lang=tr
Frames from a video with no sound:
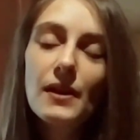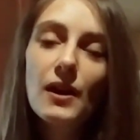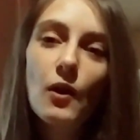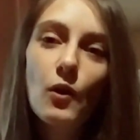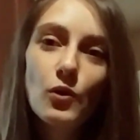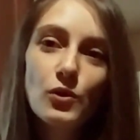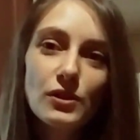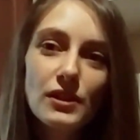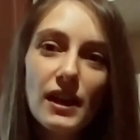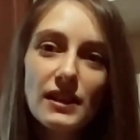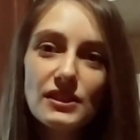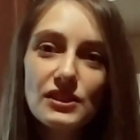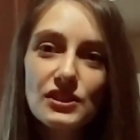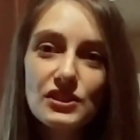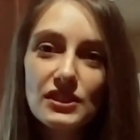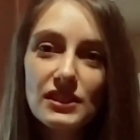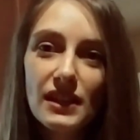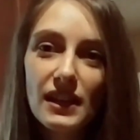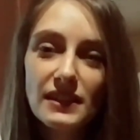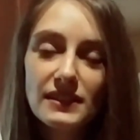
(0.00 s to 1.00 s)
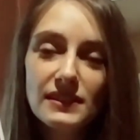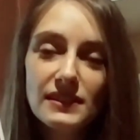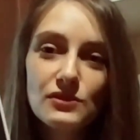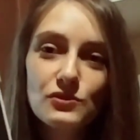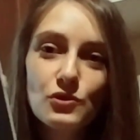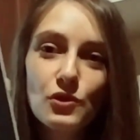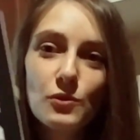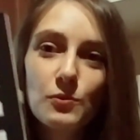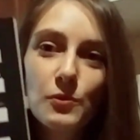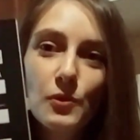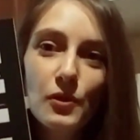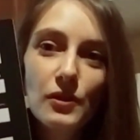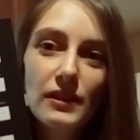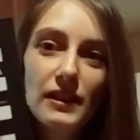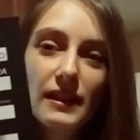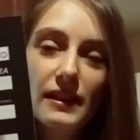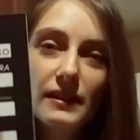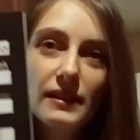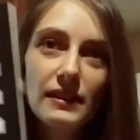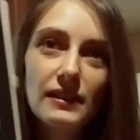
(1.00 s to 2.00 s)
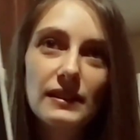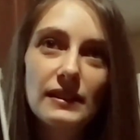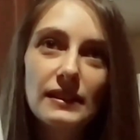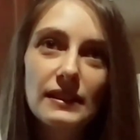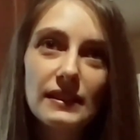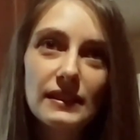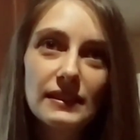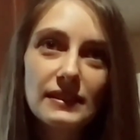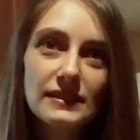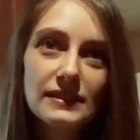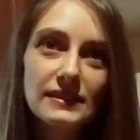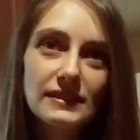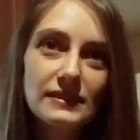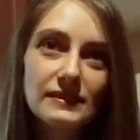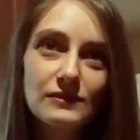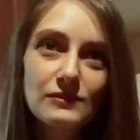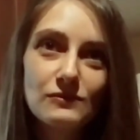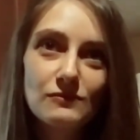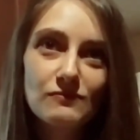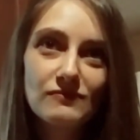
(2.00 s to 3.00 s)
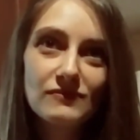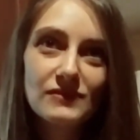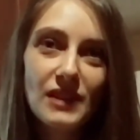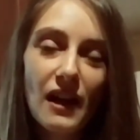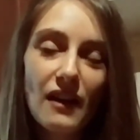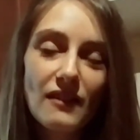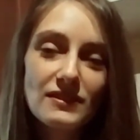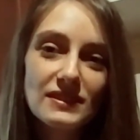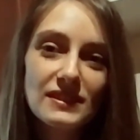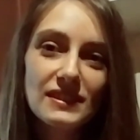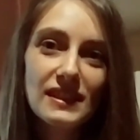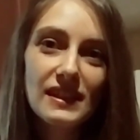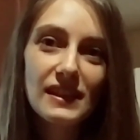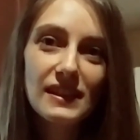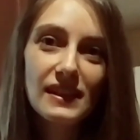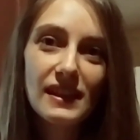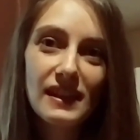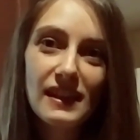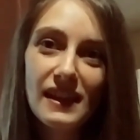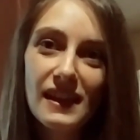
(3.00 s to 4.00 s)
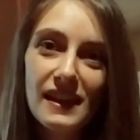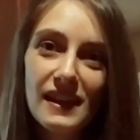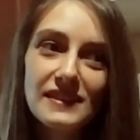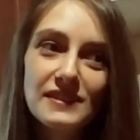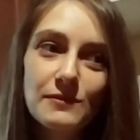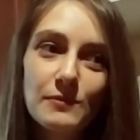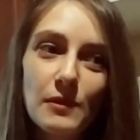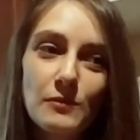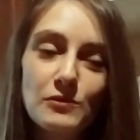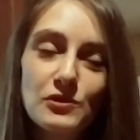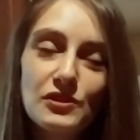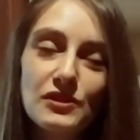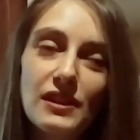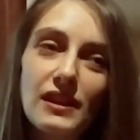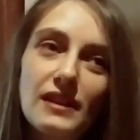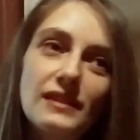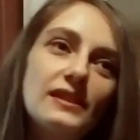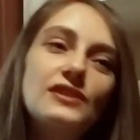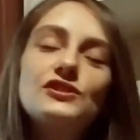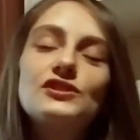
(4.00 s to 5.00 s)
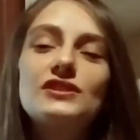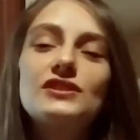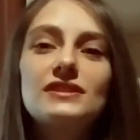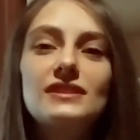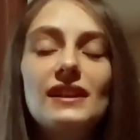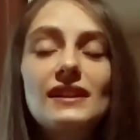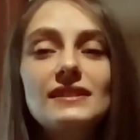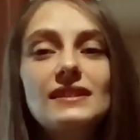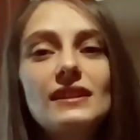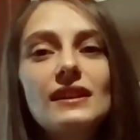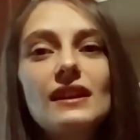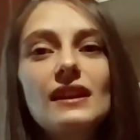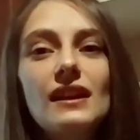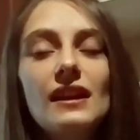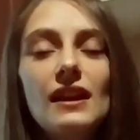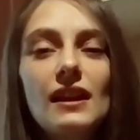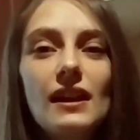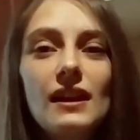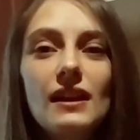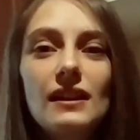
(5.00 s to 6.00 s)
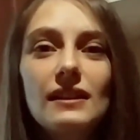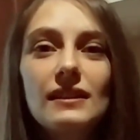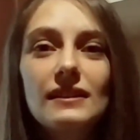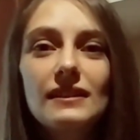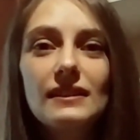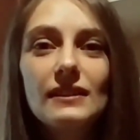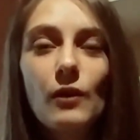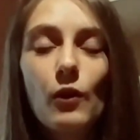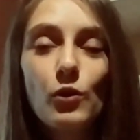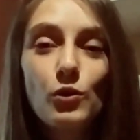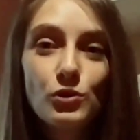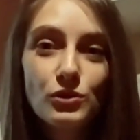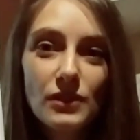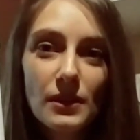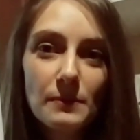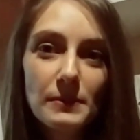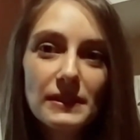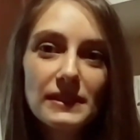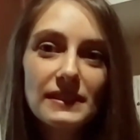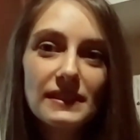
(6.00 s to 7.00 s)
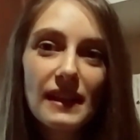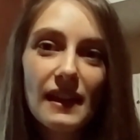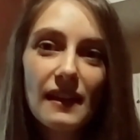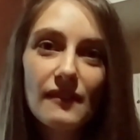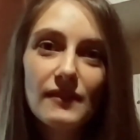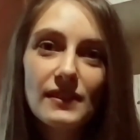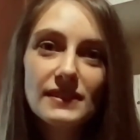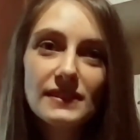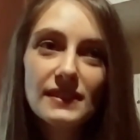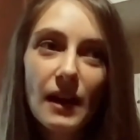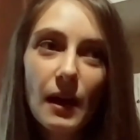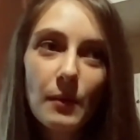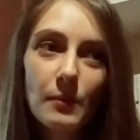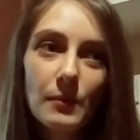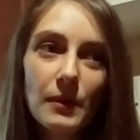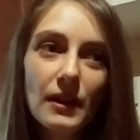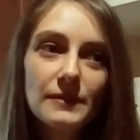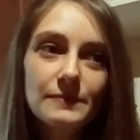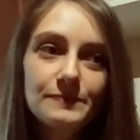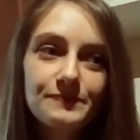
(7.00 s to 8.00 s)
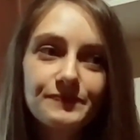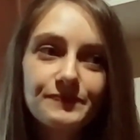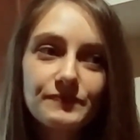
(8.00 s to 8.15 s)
Okuyan kişiler de çok böyle e, tavsiye etmemişlerdi açıkçası. Hani e, okunabilir evet ama